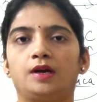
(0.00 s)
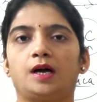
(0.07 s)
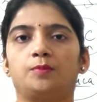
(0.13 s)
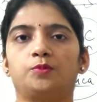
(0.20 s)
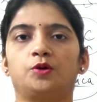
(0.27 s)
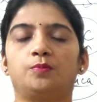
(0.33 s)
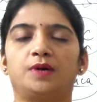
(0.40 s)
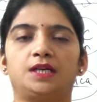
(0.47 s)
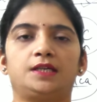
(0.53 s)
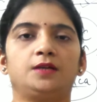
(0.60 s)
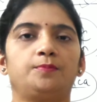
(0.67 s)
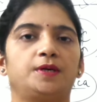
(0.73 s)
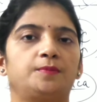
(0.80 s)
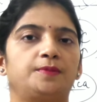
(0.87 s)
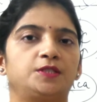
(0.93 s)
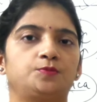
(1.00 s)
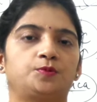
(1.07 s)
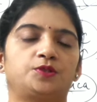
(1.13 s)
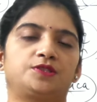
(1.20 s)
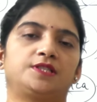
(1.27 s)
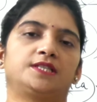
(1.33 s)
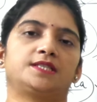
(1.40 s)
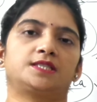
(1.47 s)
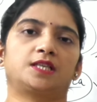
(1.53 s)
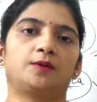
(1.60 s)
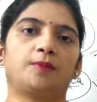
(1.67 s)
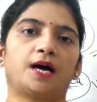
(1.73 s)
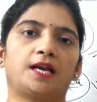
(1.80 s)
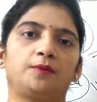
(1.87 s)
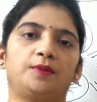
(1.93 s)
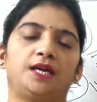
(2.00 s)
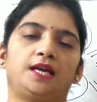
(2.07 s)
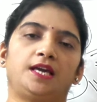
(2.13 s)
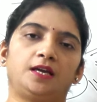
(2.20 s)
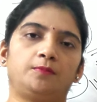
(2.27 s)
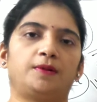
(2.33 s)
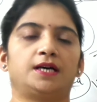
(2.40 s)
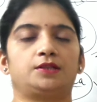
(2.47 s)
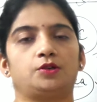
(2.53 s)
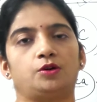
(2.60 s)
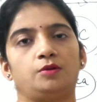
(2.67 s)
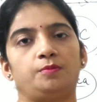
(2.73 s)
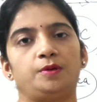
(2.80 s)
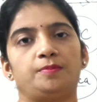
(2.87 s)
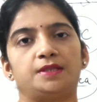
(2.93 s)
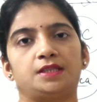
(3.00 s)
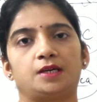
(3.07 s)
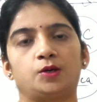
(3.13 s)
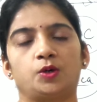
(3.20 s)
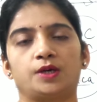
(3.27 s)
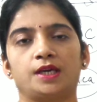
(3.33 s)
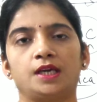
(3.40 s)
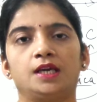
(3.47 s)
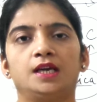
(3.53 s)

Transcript: आपको मल्टीपर्पज प्रोजेक्ट्स के बारे में एक बात और भी पता होगी